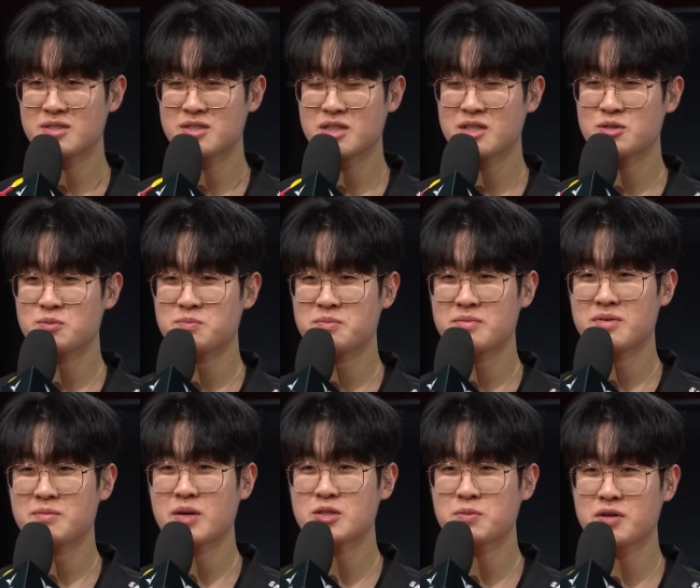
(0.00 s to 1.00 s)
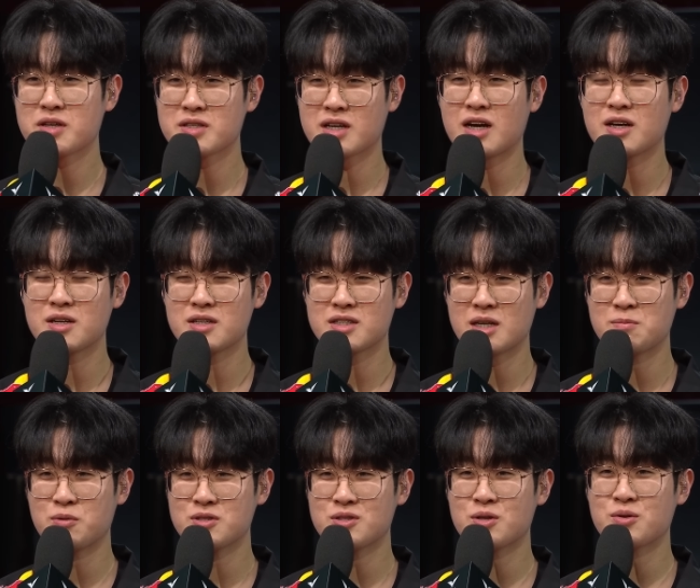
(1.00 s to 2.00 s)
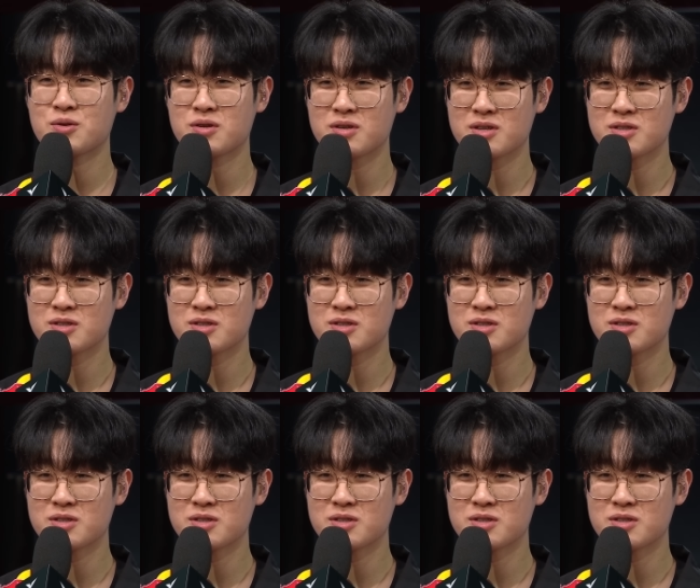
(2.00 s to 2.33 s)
이제 좀 매섭게 각을 잘 보시더라고요.